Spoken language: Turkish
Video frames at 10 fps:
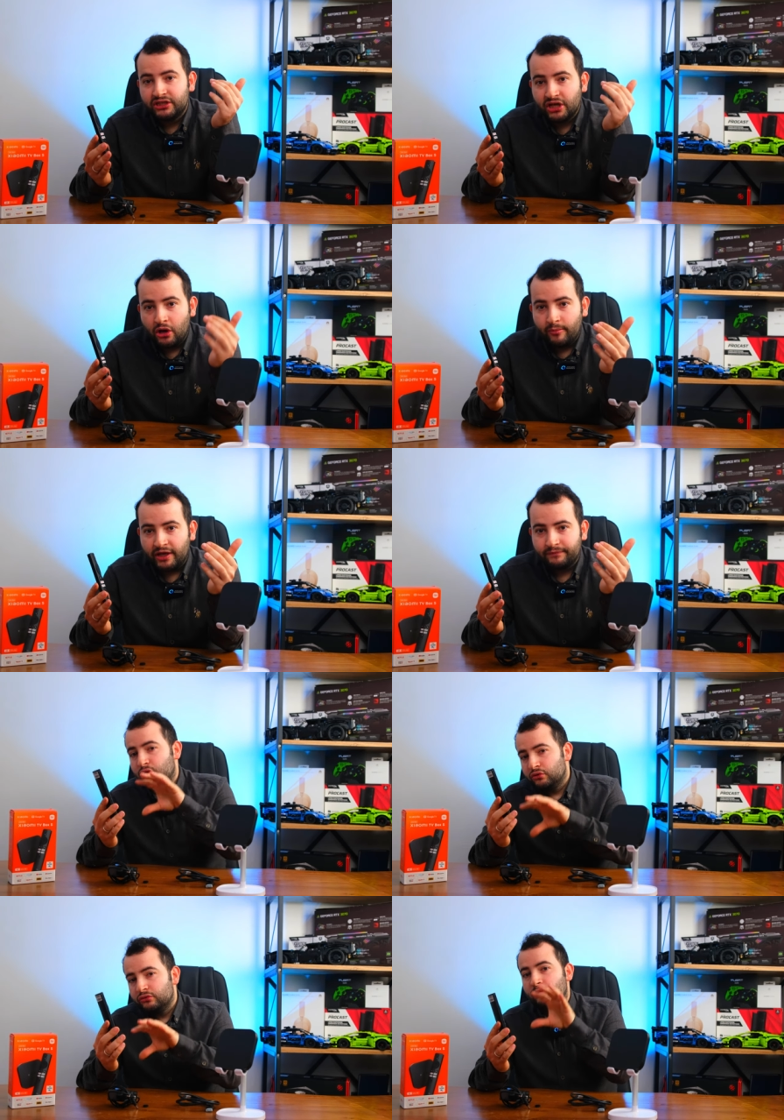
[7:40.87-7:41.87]
Xiaomi.
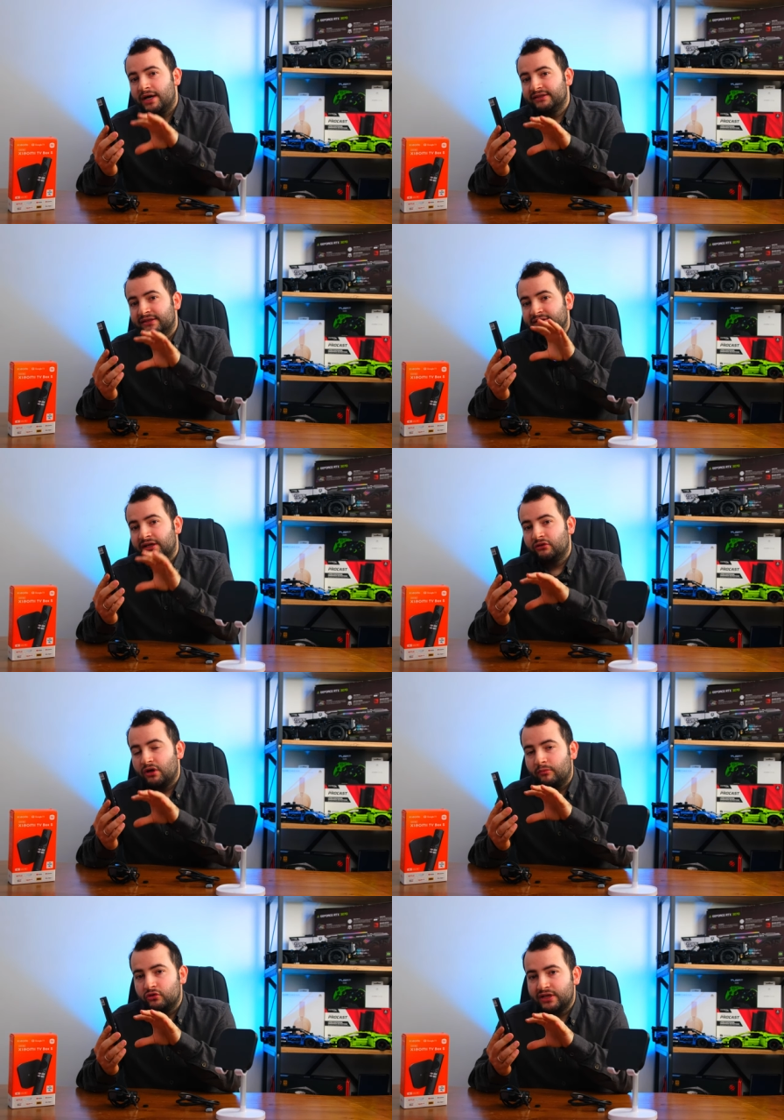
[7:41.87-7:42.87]
Bu kumandanın en
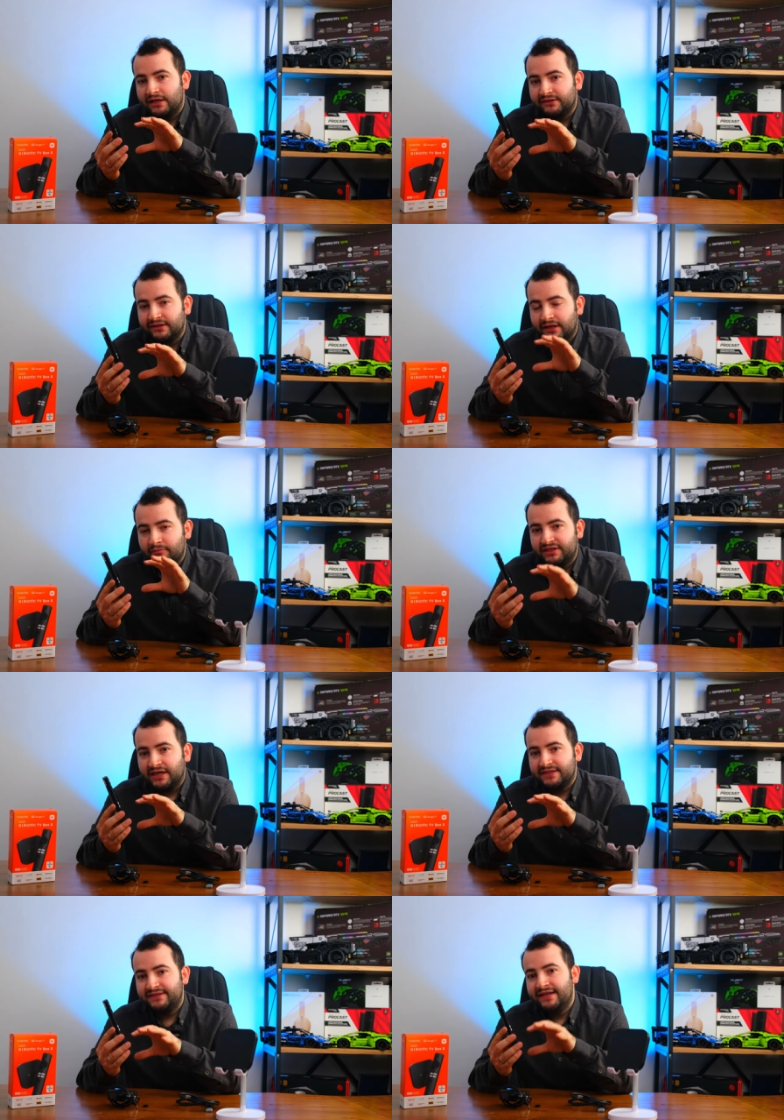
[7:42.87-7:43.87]
önemli özelliklerinden bir
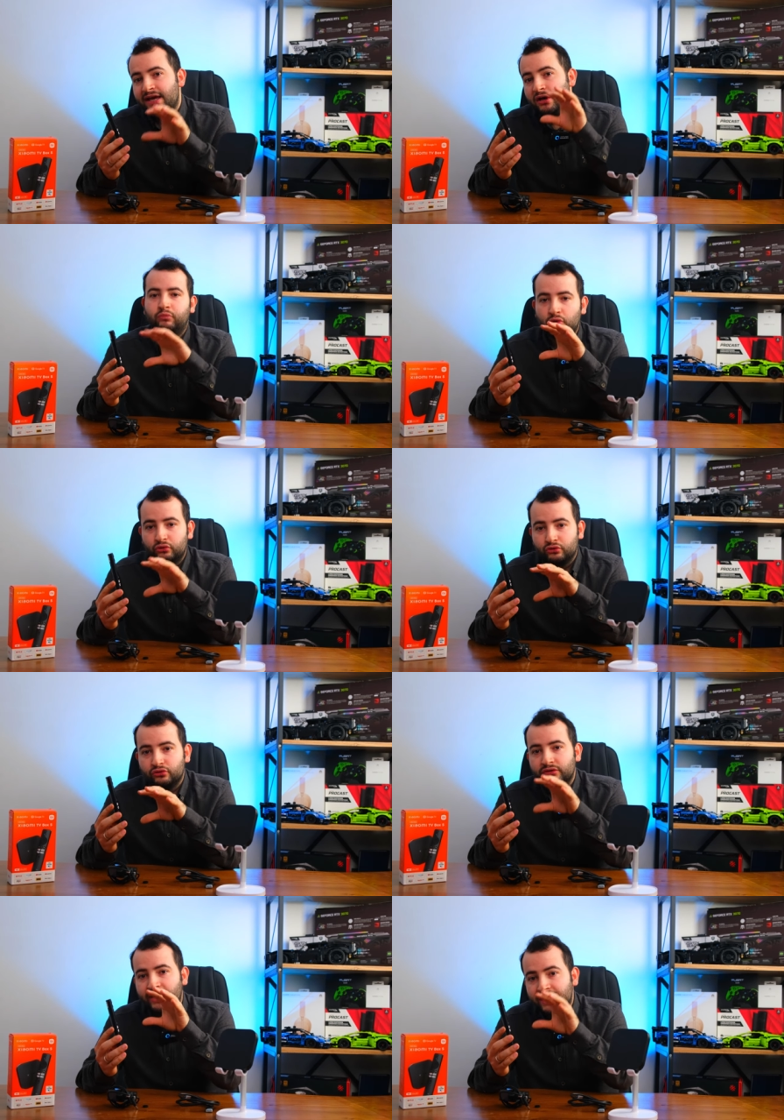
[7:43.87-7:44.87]
tanesi de
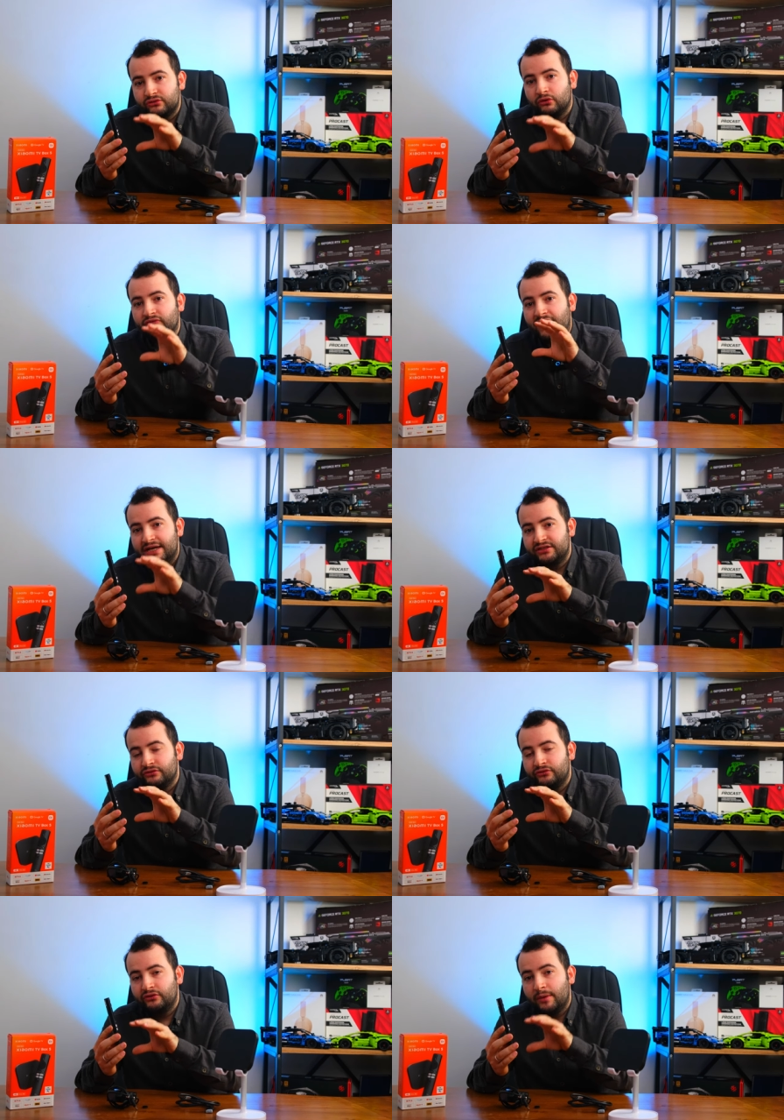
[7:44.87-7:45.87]
Bluetooth'un en son
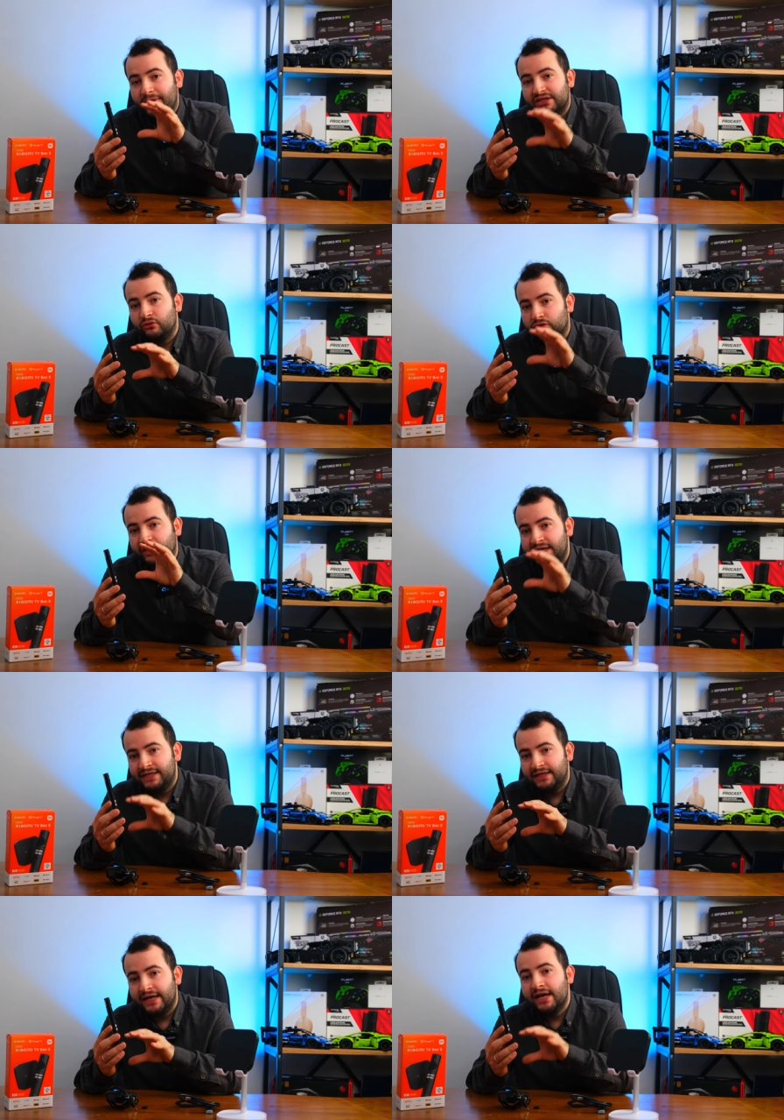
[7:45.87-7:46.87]
versiyonuyla 5
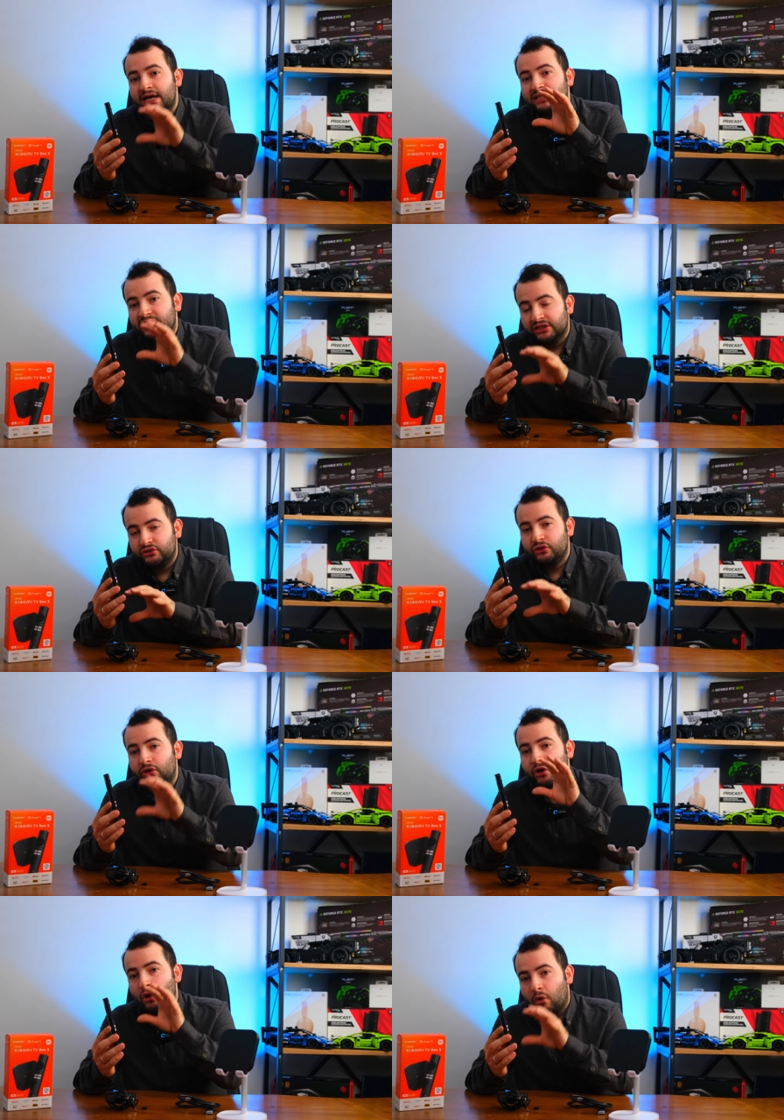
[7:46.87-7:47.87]
5.2 ile
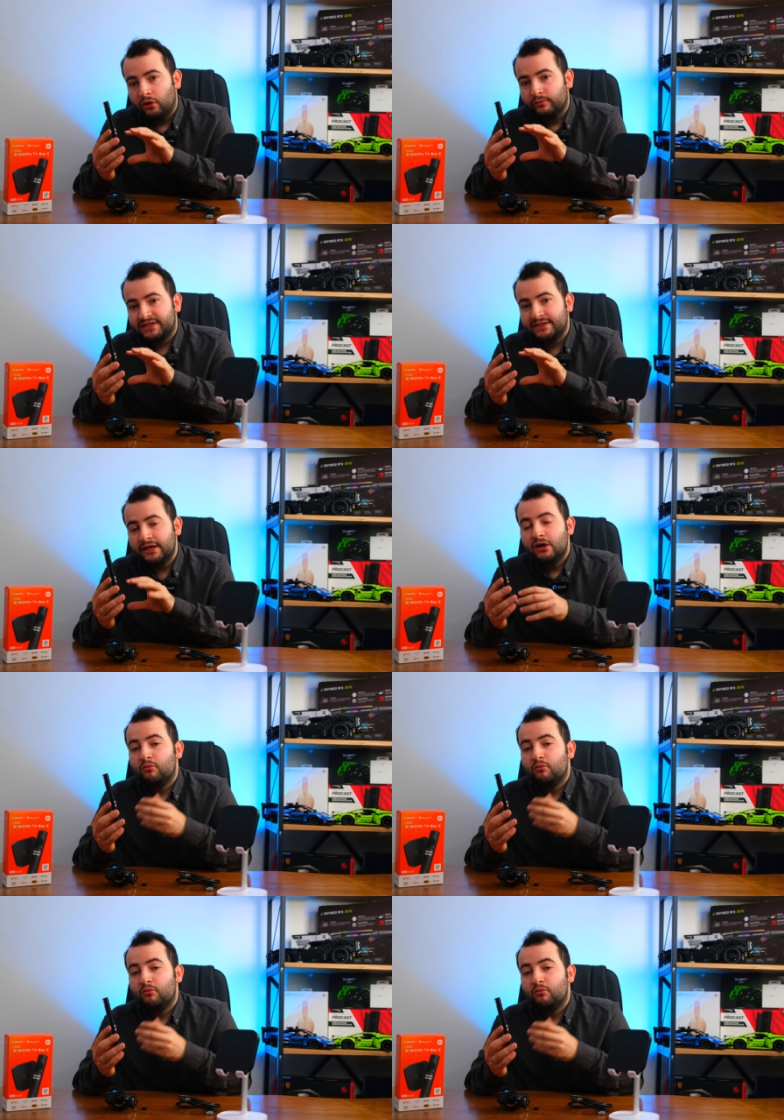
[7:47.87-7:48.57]
çalışıyor olması.